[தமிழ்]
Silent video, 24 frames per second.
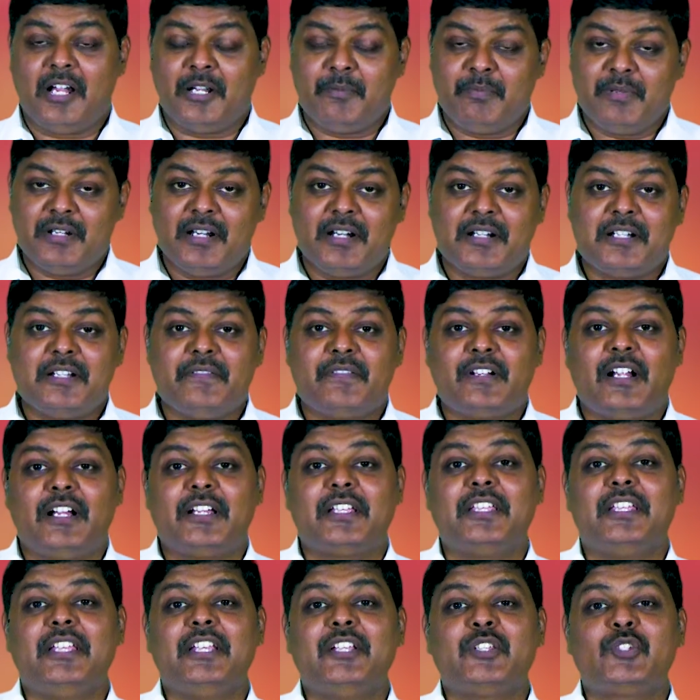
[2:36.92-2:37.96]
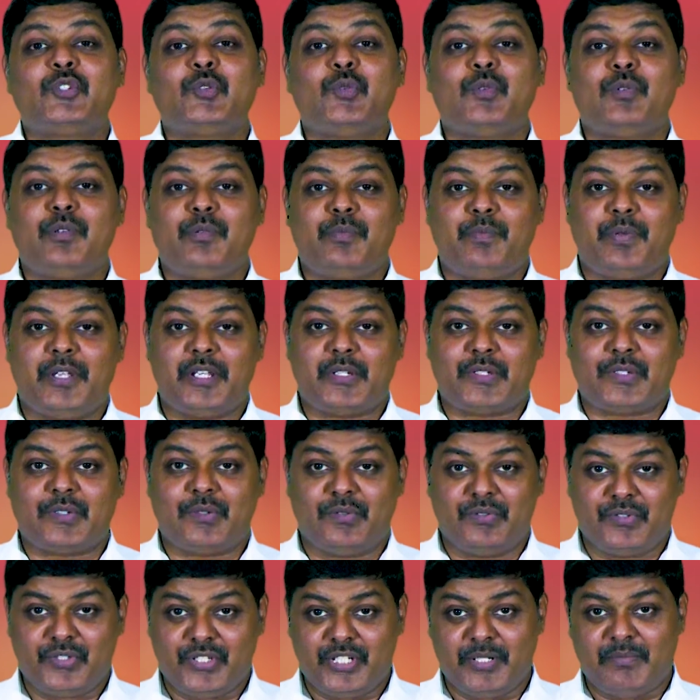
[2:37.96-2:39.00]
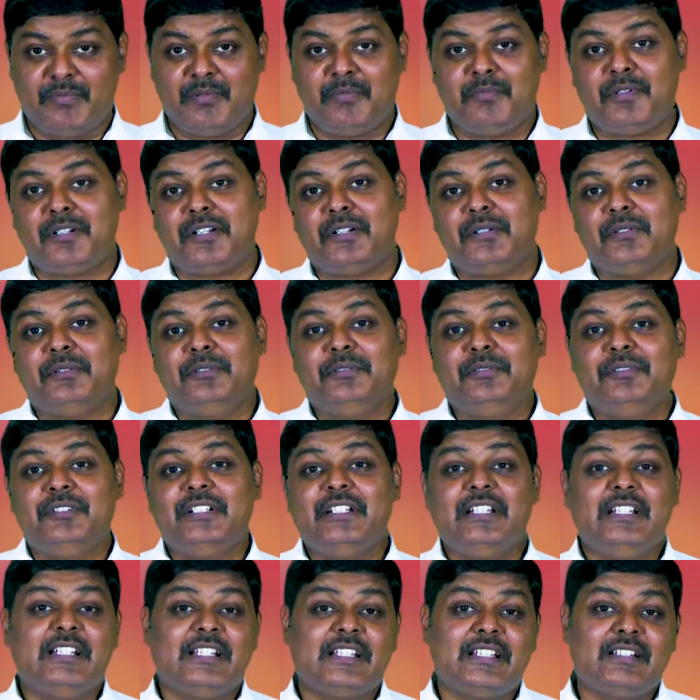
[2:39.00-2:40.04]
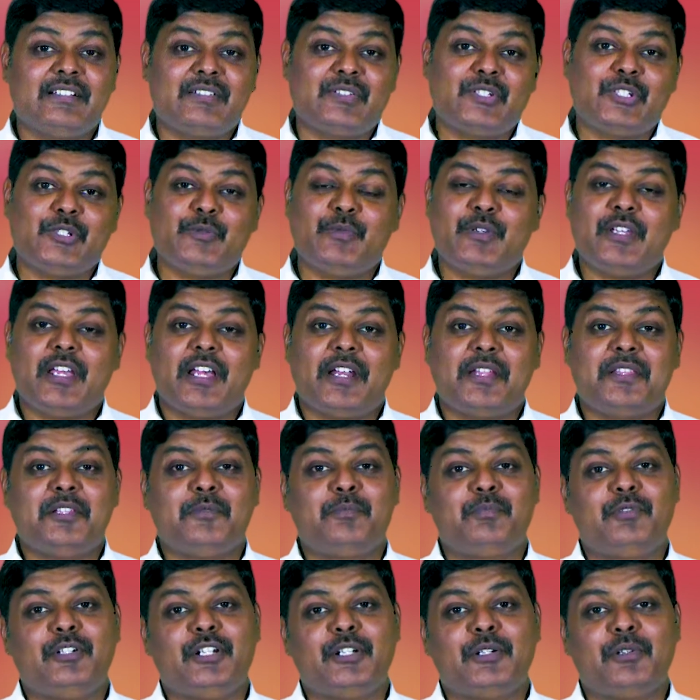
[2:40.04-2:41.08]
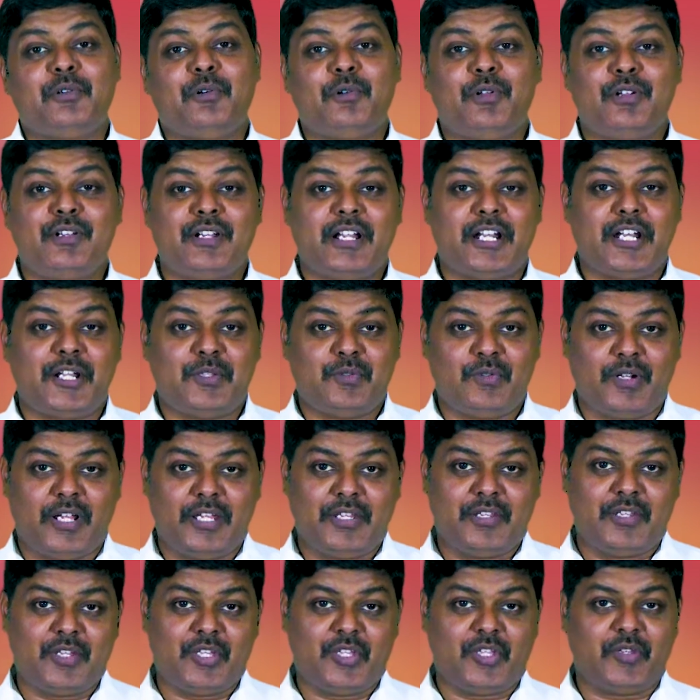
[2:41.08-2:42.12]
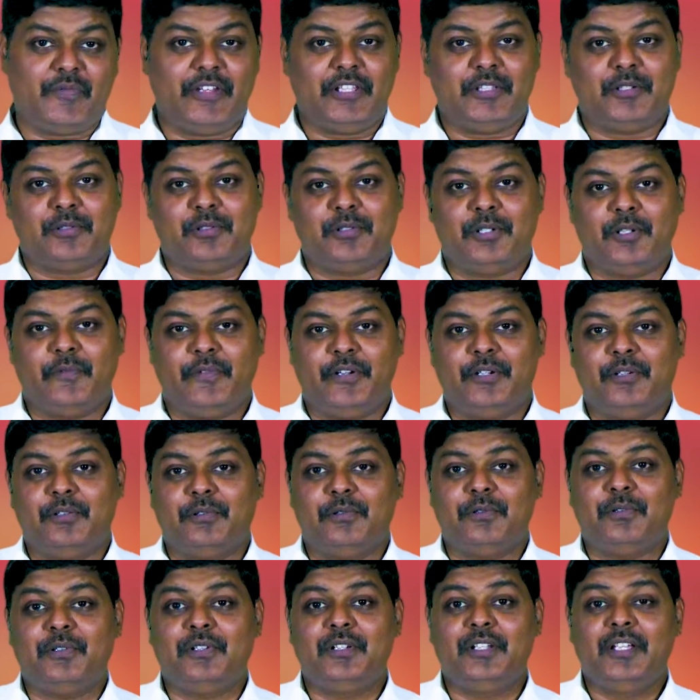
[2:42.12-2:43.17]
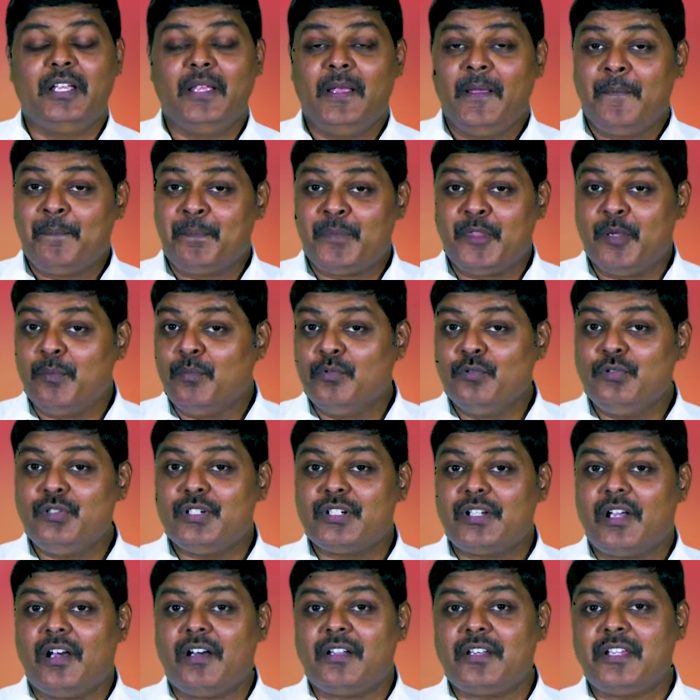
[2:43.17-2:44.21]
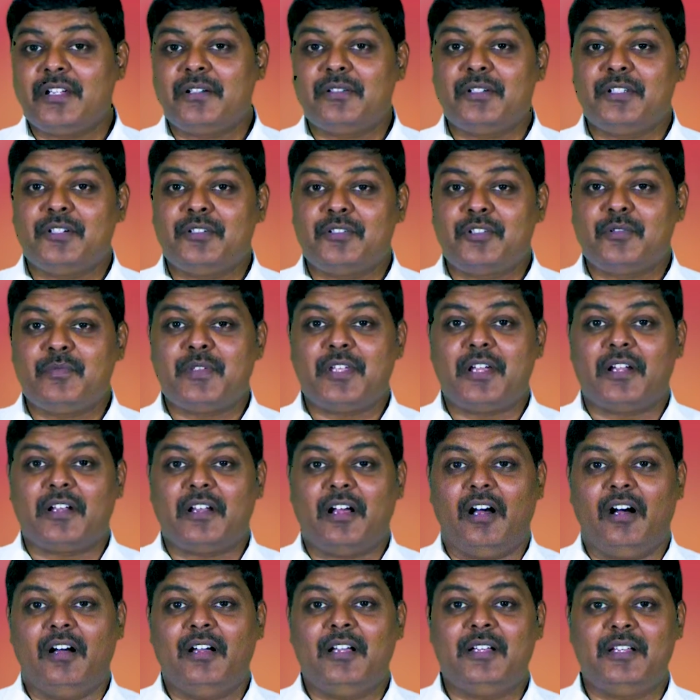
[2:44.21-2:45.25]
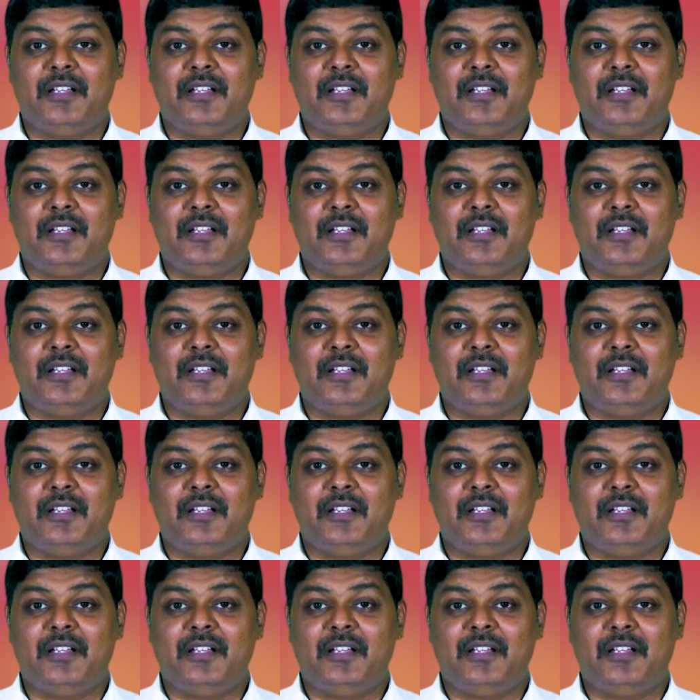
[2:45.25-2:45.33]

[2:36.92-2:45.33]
அன்பின் ஆண்டவராகி இயேசுவோடு பேசணும் ஜெபம் பண்ணணும் கிறிஸ்துவை அறிந்த பிள்ளைகளோடு நல்லதொரு ஐக்கியத்தை வைத்துக் கொள்ள வேண்டும் இந்த மூன்று காரியங்களும் இருக்குமையானா